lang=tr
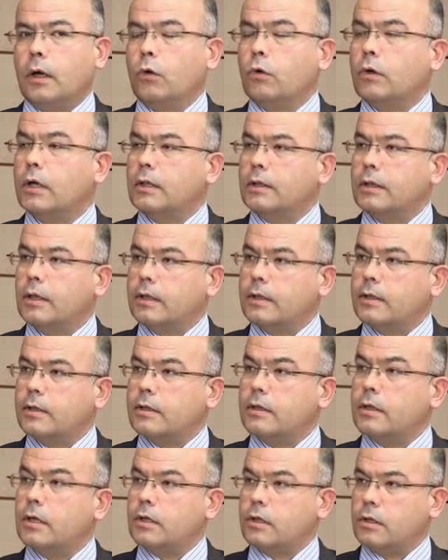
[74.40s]
avukatların
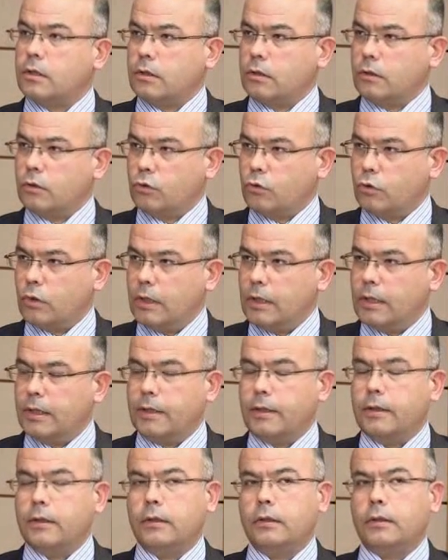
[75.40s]
staj
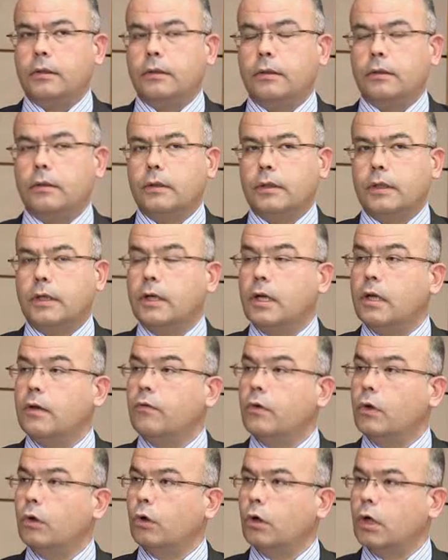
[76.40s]
süreleri, e,
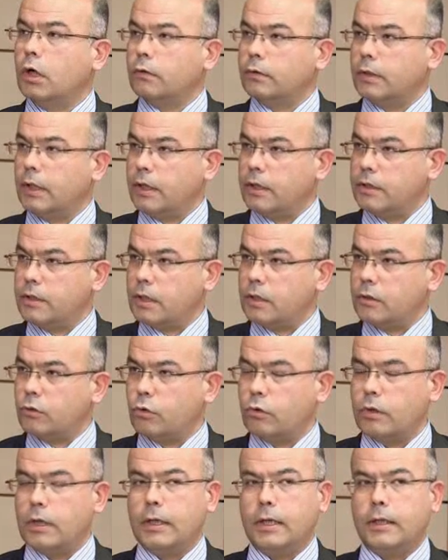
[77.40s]
grev ve lockoutta geçen
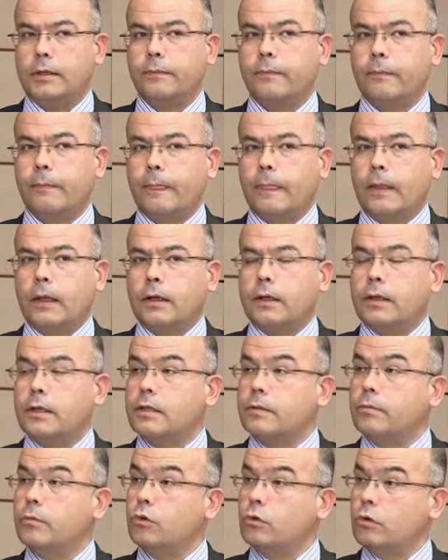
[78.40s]
süreler,
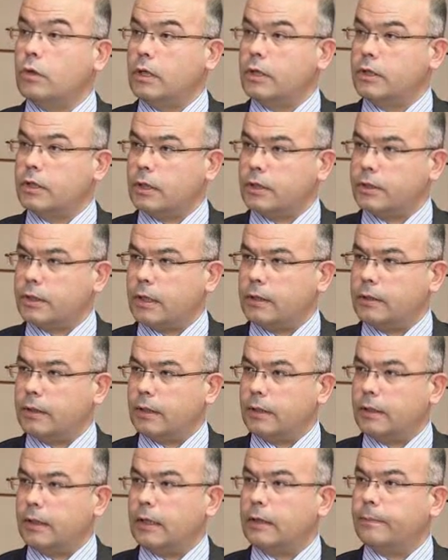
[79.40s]
kısmi süreli
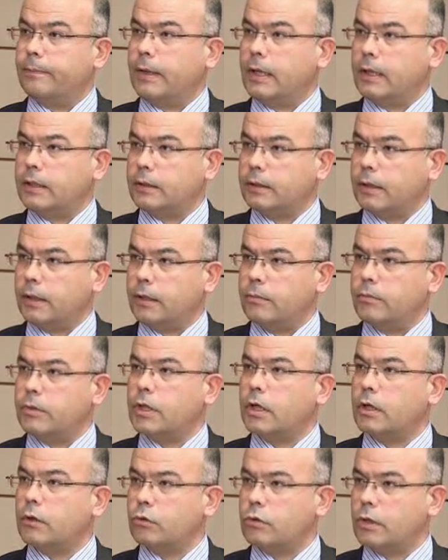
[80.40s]
çalışanların yani part time,
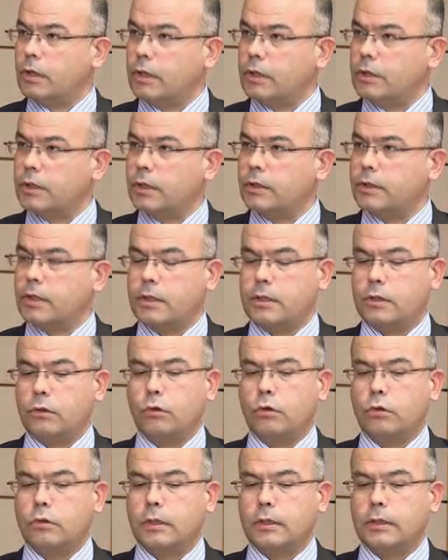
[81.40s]
çağrı üzerine çalışan
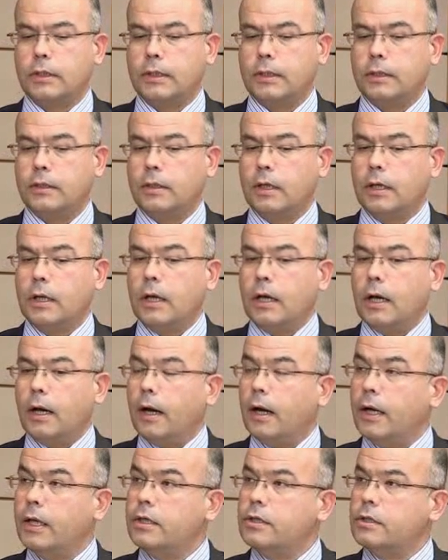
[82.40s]
sigortalıların
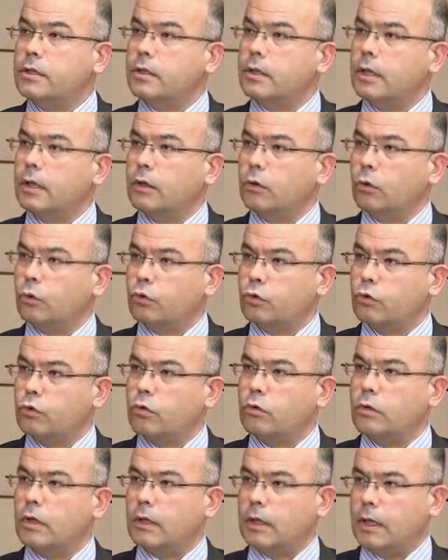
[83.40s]
ay içindeki
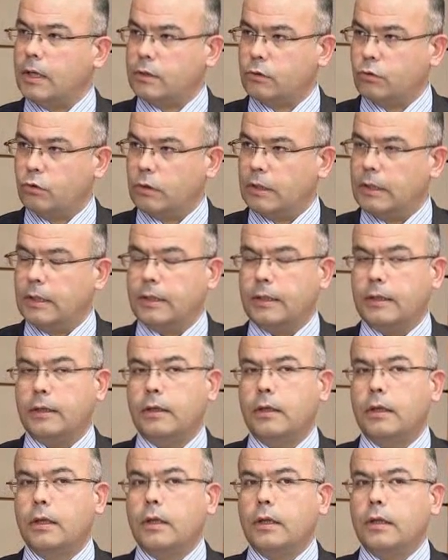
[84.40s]
30 günden az
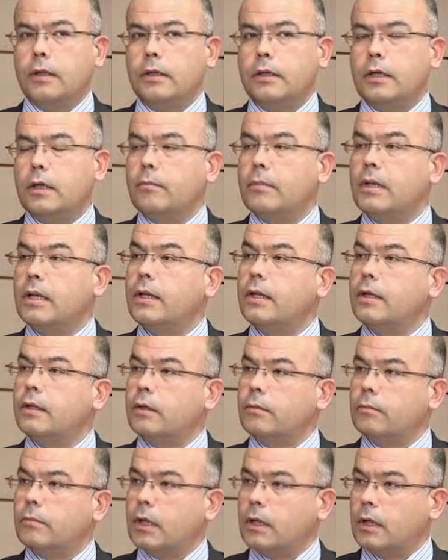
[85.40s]
süreleri, yine Milli
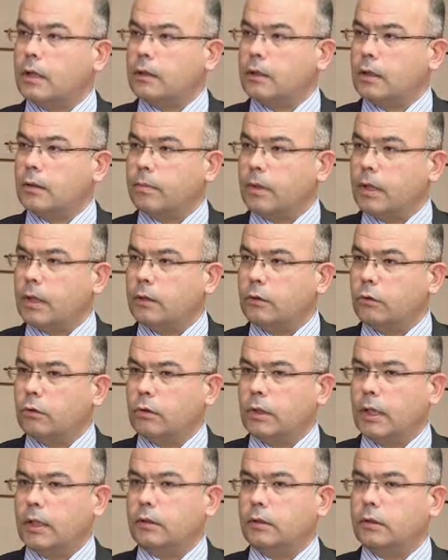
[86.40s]
Eğitim Bakanlığı'na bağlı
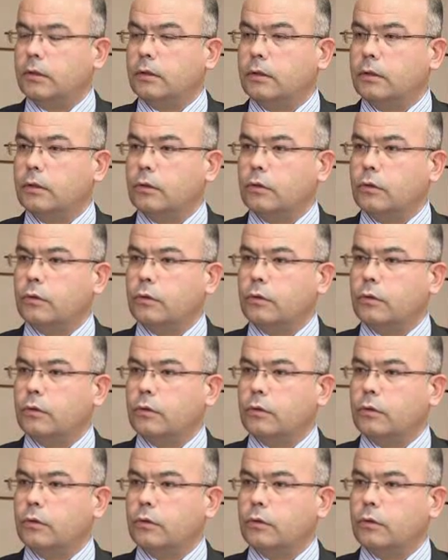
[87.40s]
olan e,